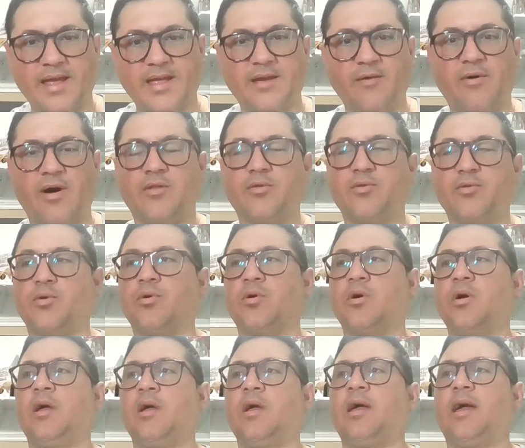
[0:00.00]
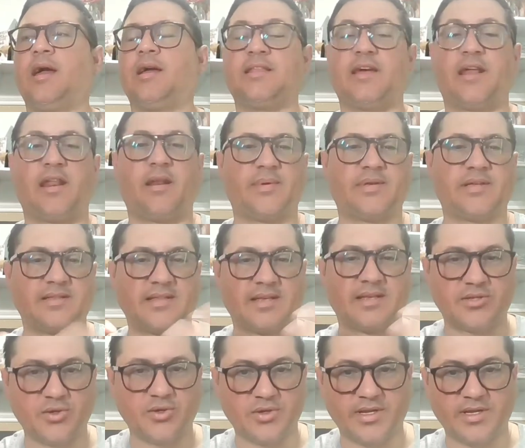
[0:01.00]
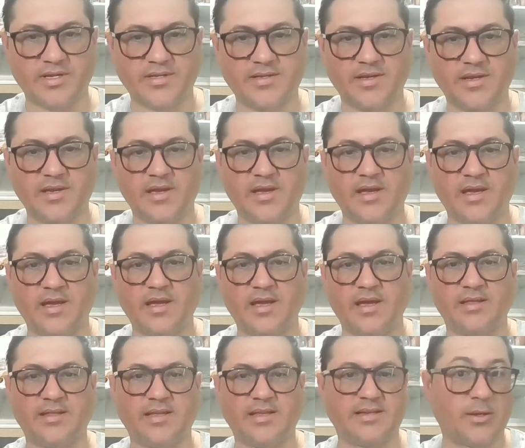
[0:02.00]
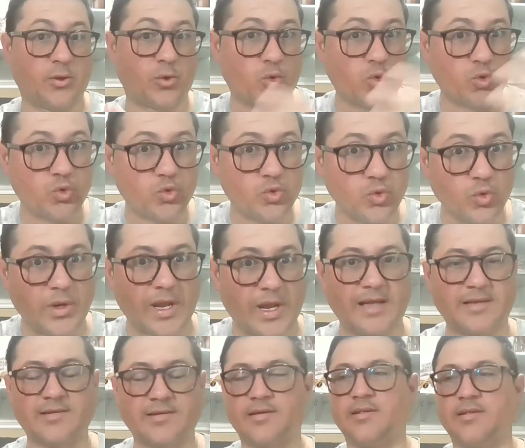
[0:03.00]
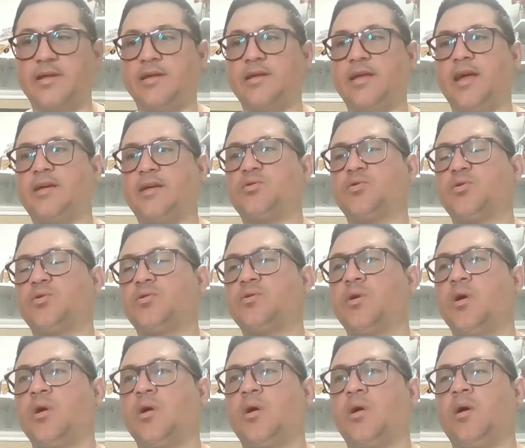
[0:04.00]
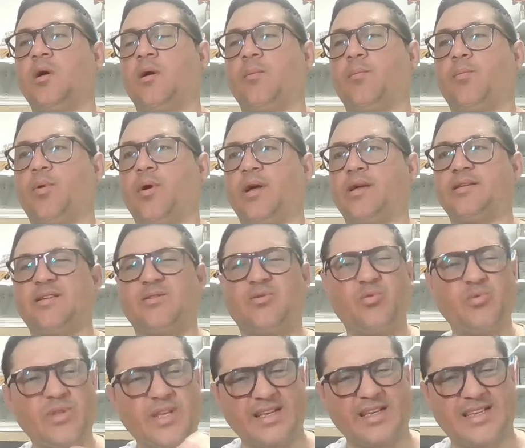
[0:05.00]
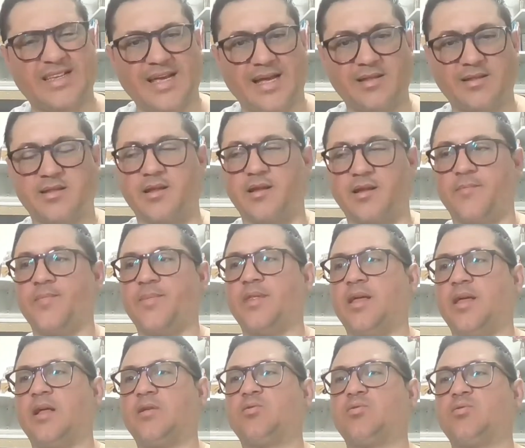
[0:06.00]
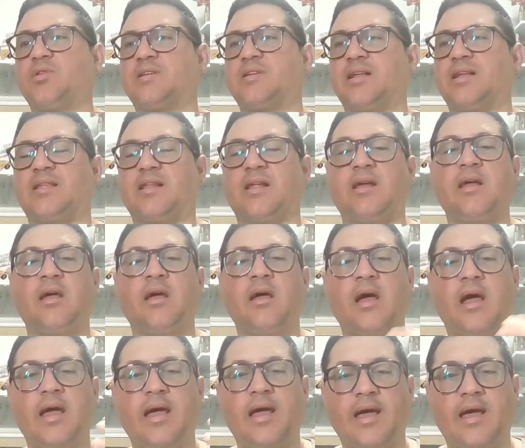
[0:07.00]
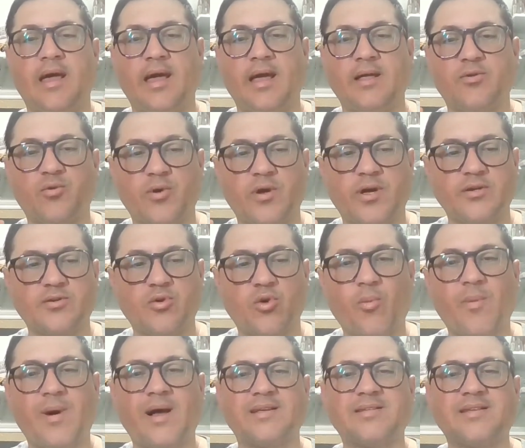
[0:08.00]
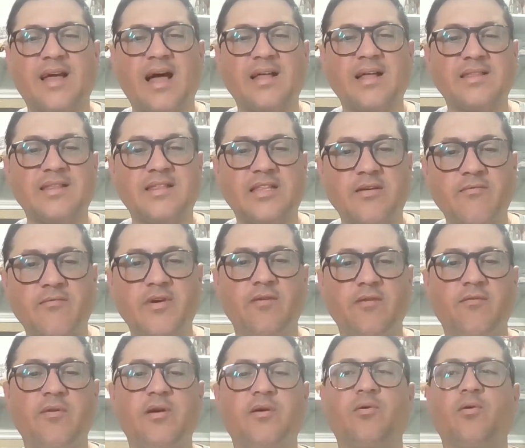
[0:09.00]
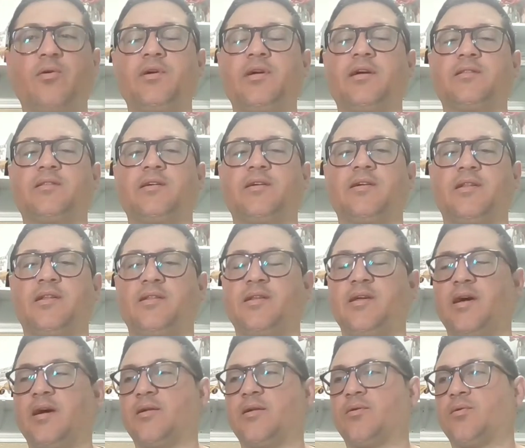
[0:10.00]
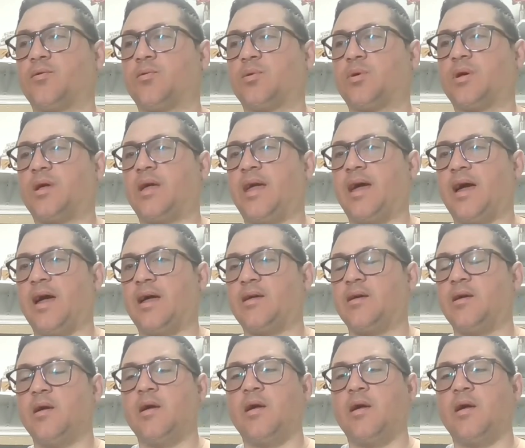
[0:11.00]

llevando estas representaciones, estas esculturas de yeso, pues es un desastre, es un desastre. Eh, esto es lo más antibíblico y anticristiano que hay.